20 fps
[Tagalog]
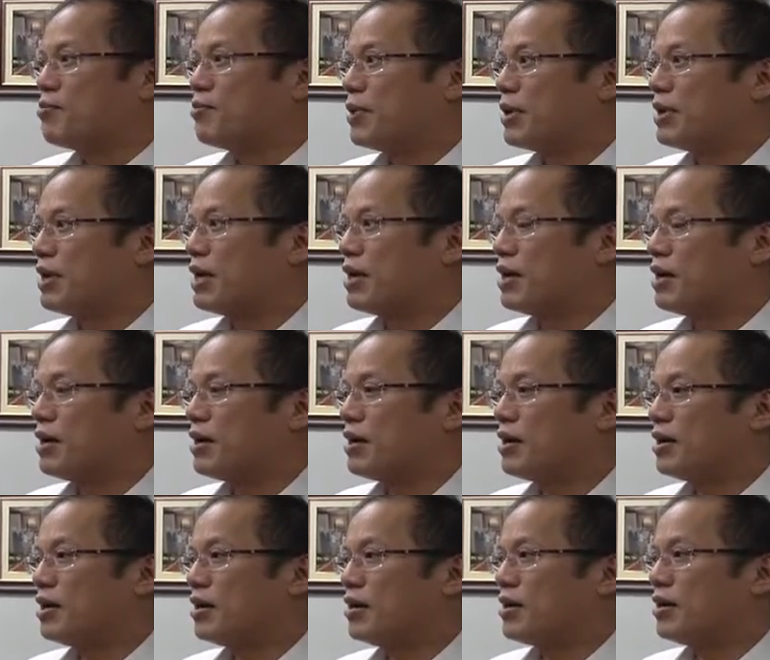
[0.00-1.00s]
But
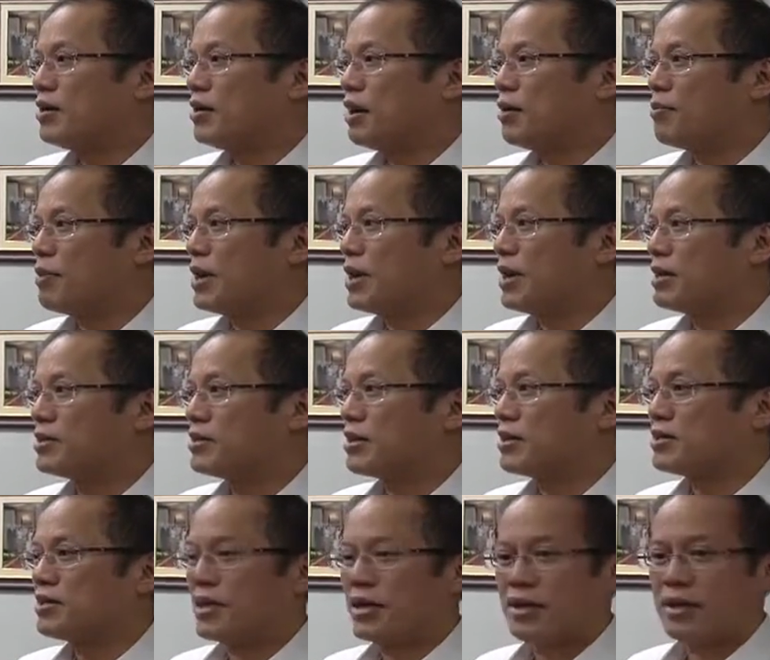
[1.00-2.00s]
uh, you know, America is a
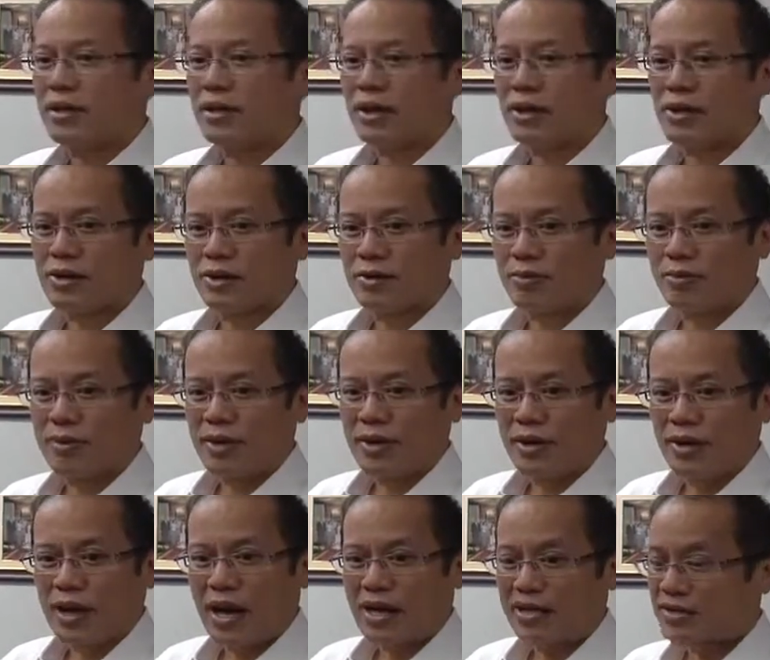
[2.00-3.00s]
resilient economy,
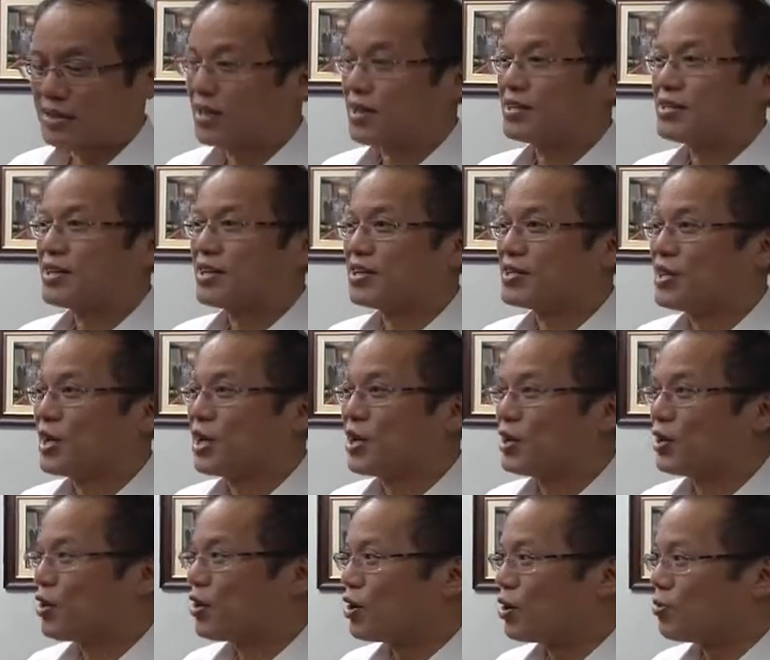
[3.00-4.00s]
has a
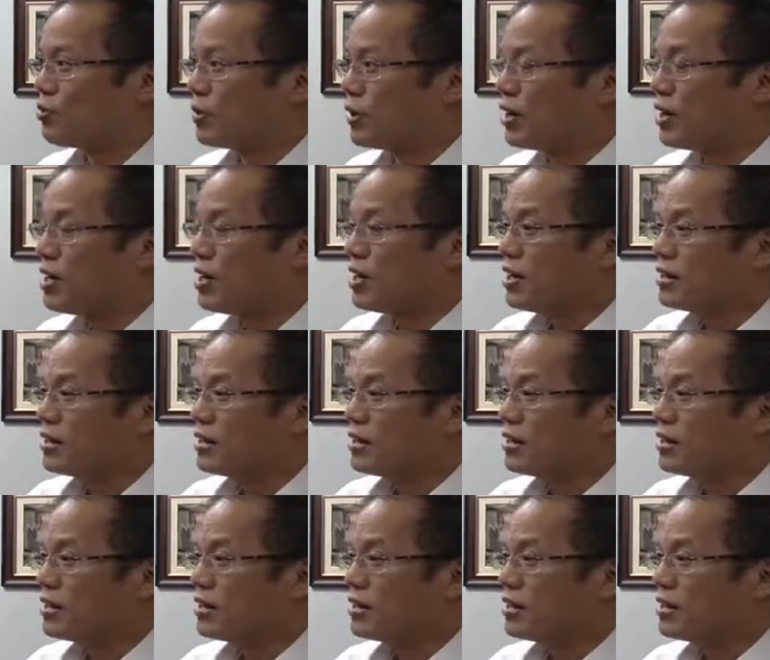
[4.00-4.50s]
resilient economy.